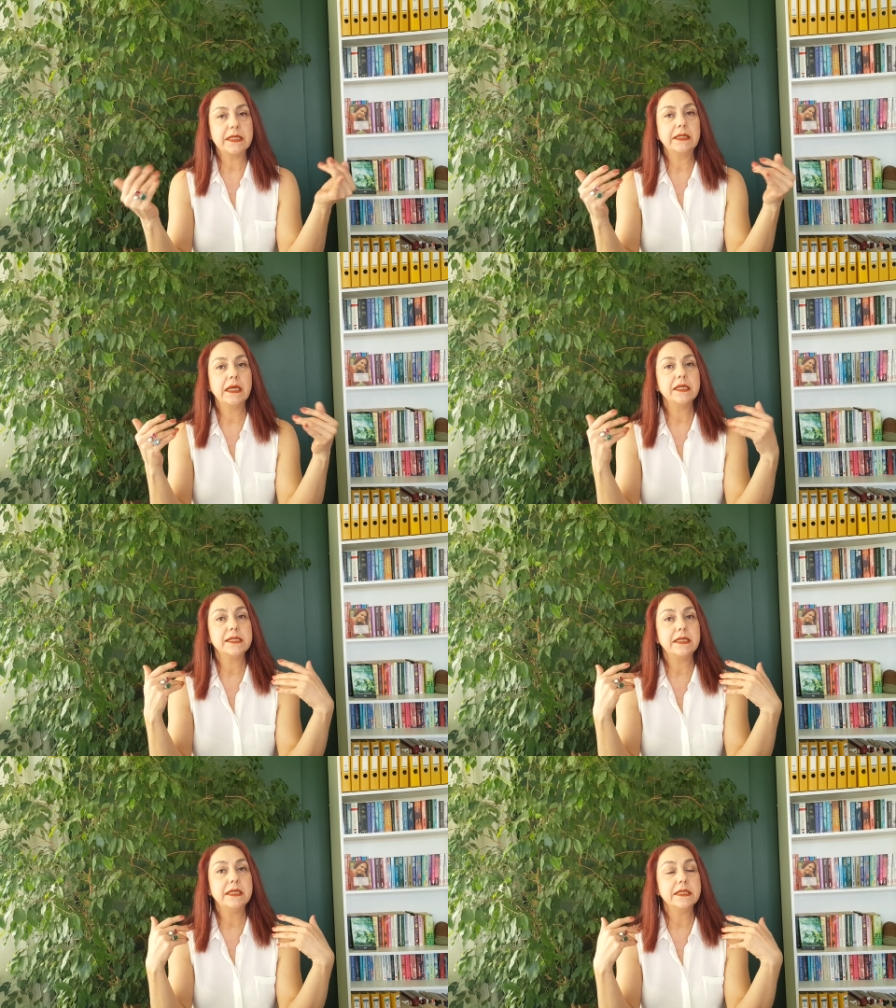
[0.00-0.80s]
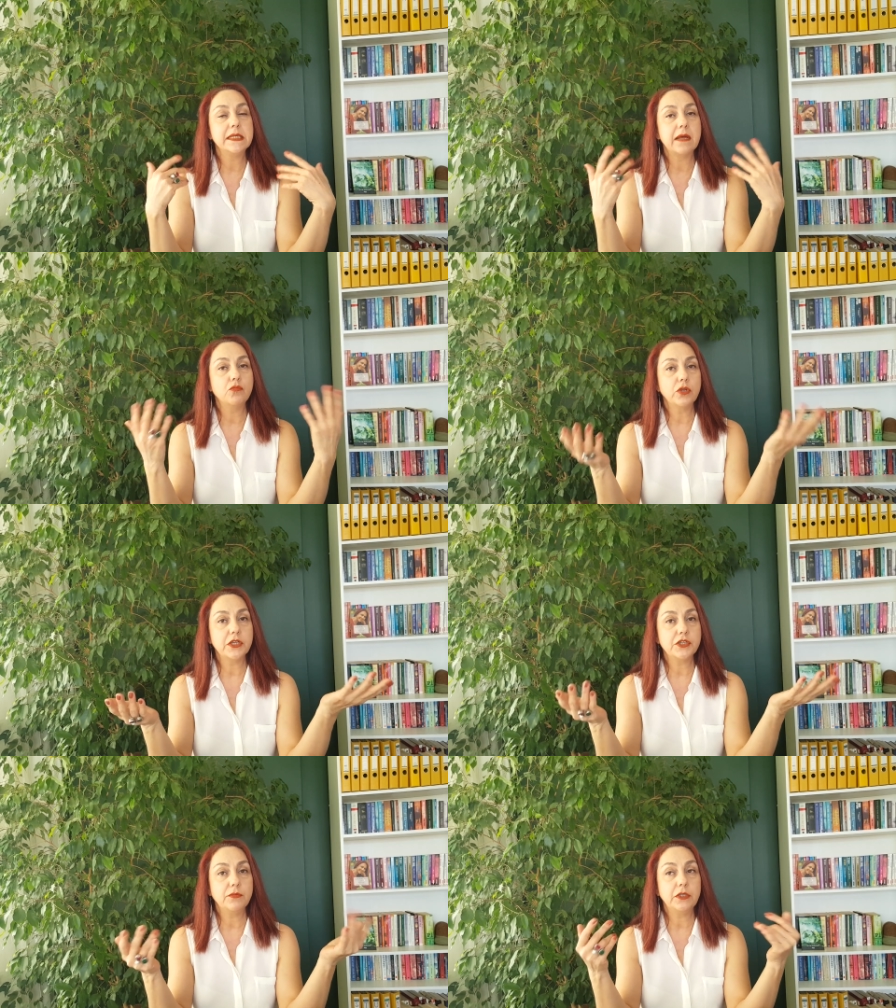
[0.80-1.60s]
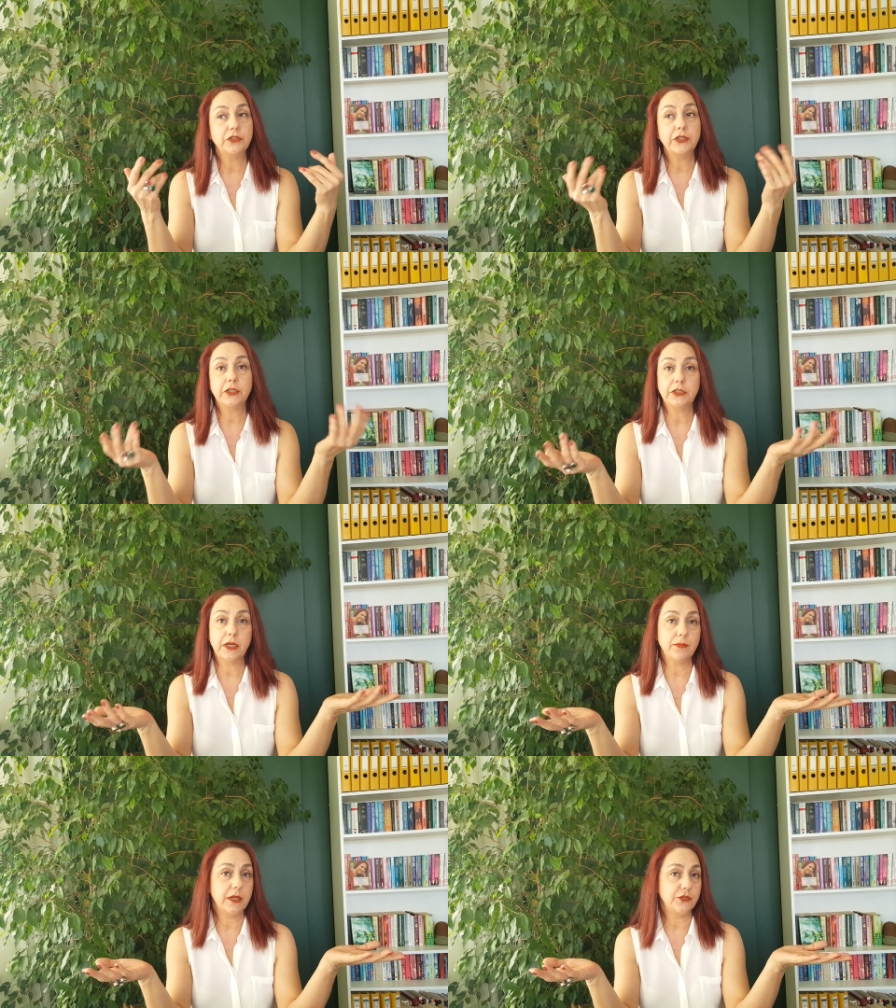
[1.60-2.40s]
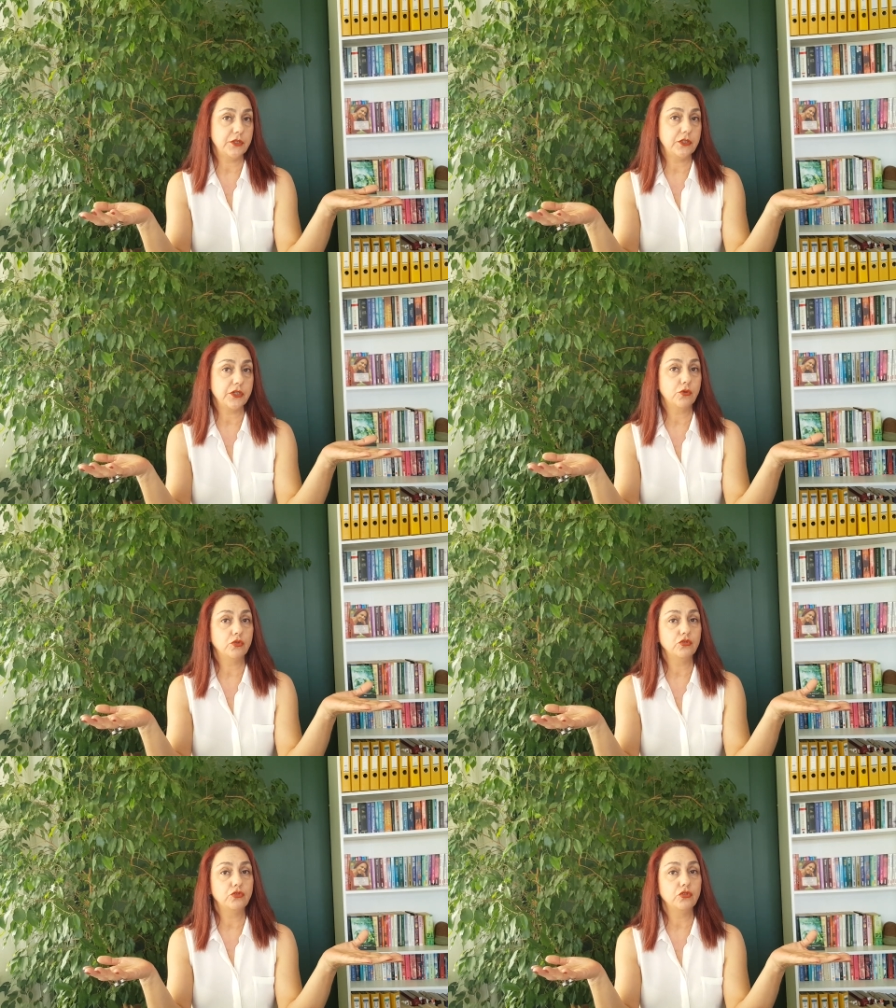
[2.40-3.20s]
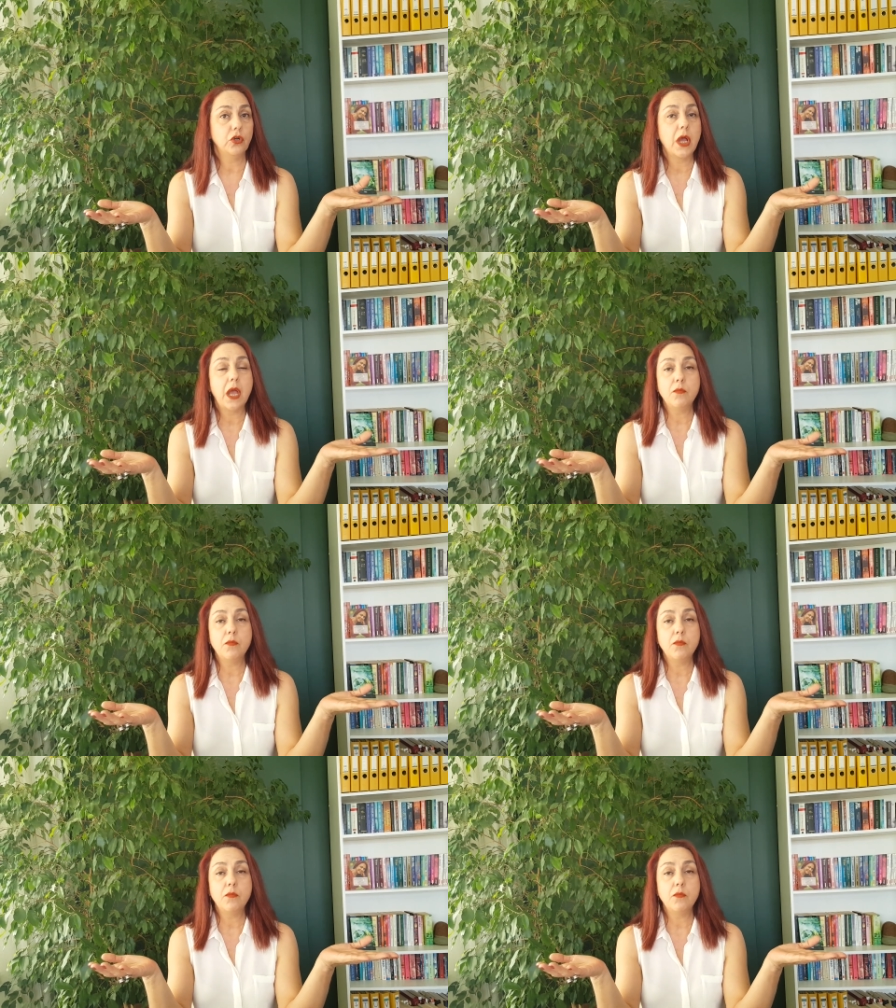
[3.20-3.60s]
Ya da zihninizden bu geçebilir. Ne kadar bencilce konuşuyor.